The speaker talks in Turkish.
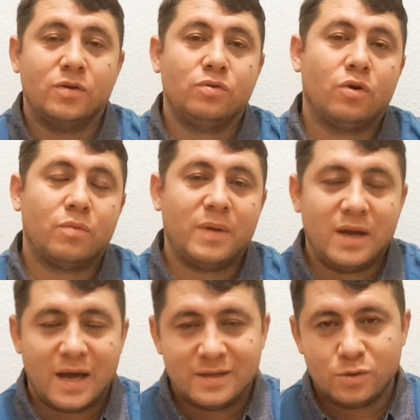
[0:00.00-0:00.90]

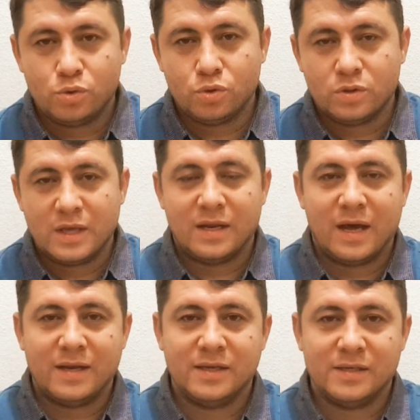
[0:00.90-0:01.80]
normal Atatürk'ten
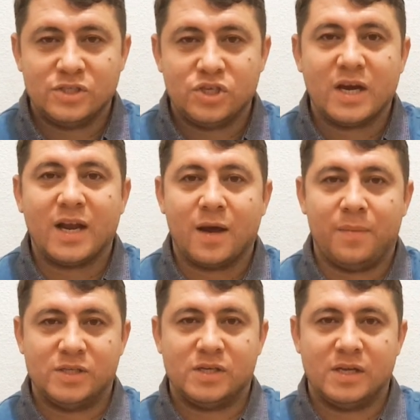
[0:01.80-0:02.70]
hani çıkar
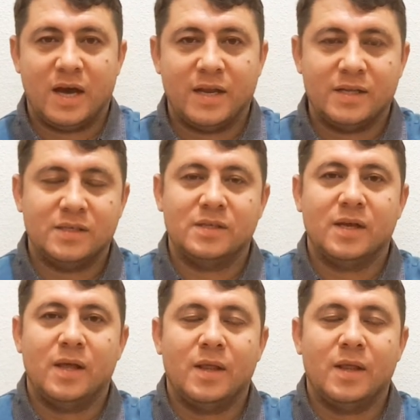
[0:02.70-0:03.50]
amaçlı hani